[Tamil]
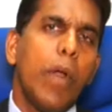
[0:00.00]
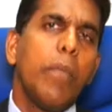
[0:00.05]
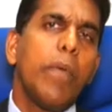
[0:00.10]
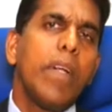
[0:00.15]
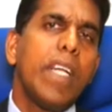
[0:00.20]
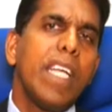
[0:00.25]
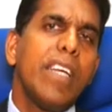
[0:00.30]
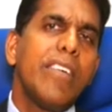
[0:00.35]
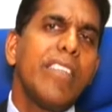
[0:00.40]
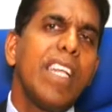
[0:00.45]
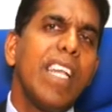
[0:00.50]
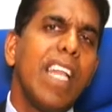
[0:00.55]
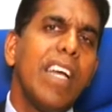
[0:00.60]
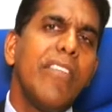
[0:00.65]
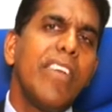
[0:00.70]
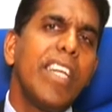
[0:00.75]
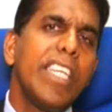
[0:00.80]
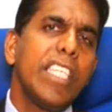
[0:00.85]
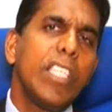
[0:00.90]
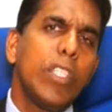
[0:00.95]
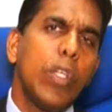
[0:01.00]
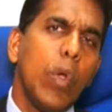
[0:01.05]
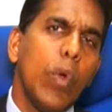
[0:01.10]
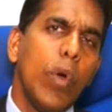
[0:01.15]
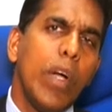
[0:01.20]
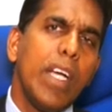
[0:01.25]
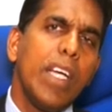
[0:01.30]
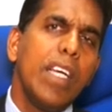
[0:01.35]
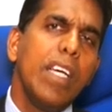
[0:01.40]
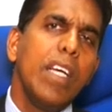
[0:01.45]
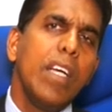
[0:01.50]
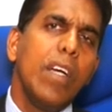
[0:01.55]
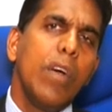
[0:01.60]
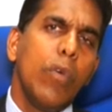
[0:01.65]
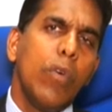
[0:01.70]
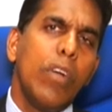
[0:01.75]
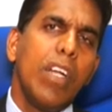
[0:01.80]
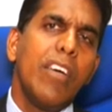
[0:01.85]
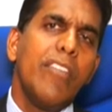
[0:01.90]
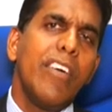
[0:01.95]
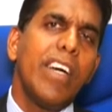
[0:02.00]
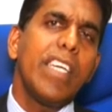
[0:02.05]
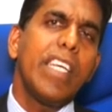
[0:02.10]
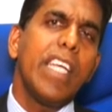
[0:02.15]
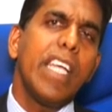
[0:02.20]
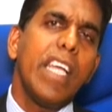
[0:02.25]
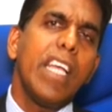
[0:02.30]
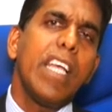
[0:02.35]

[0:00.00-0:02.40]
சரிகம பதனி என்கின்ற ஏழு சொல்களும்